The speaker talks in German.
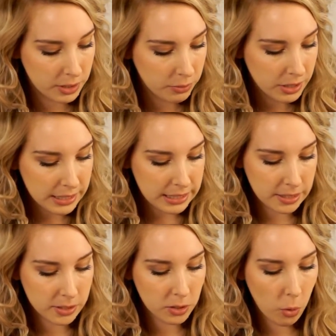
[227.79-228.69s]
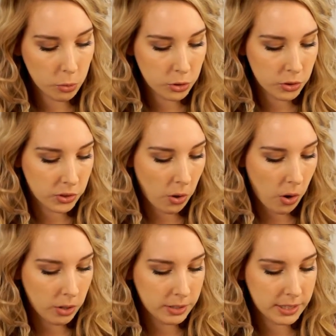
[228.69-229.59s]
Ich finde dieses Ocean
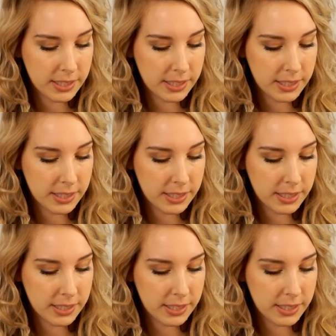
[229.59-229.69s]
Salt